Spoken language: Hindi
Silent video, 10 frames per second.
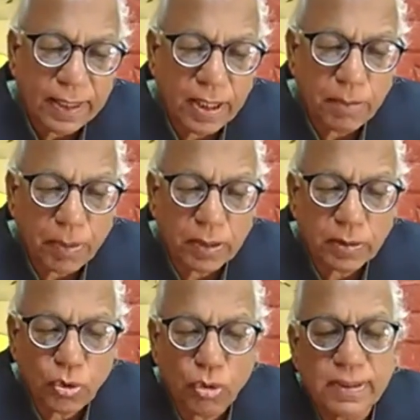इन
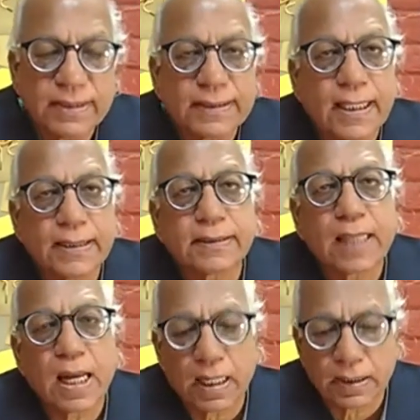पंक्तियों में
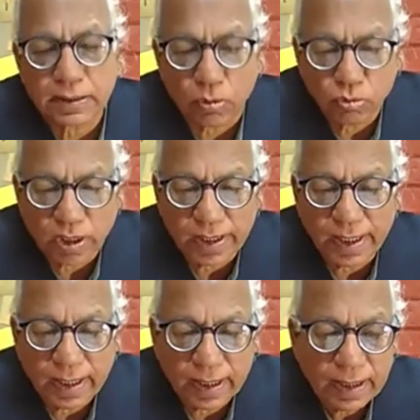सहजता का सौंदर्य
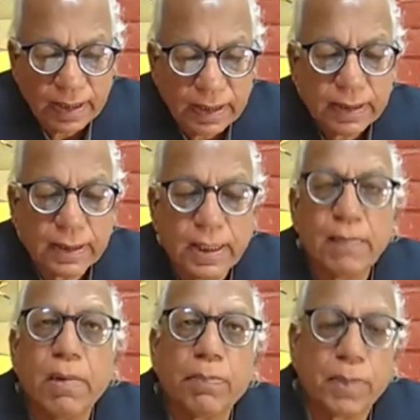है
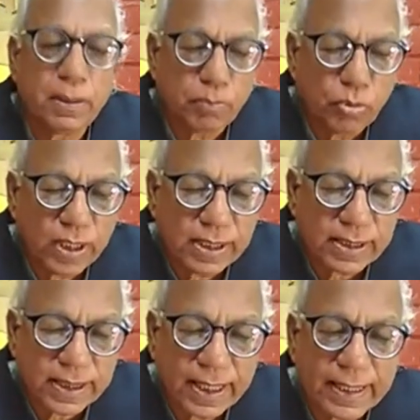धीमापन पूरे
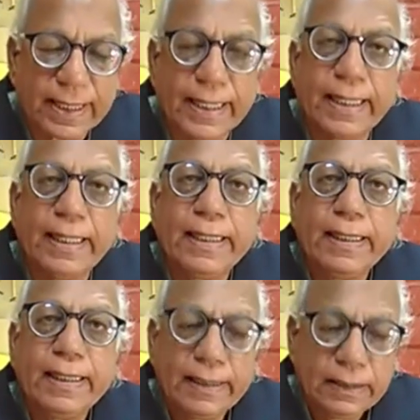शहर के
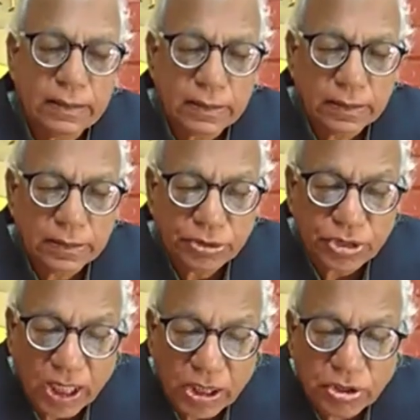
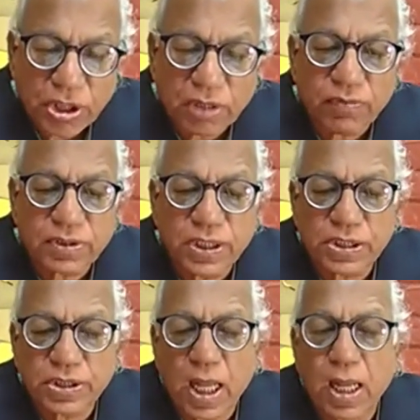चारित्रिक
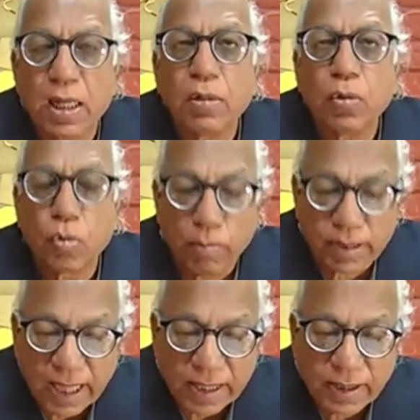विशेषता को
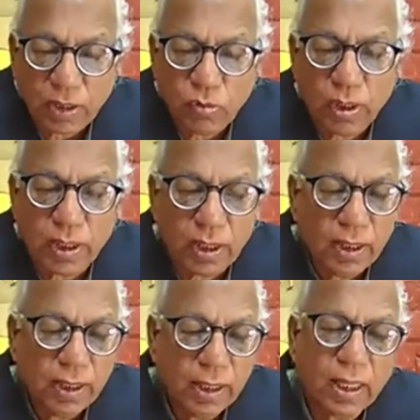बताते हुए
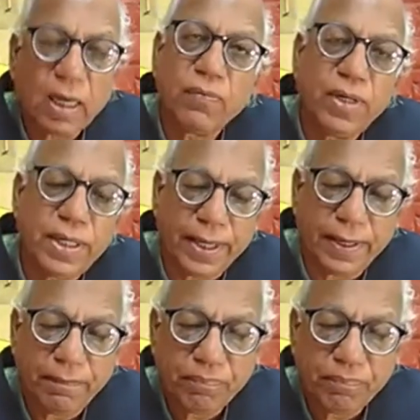कवि ने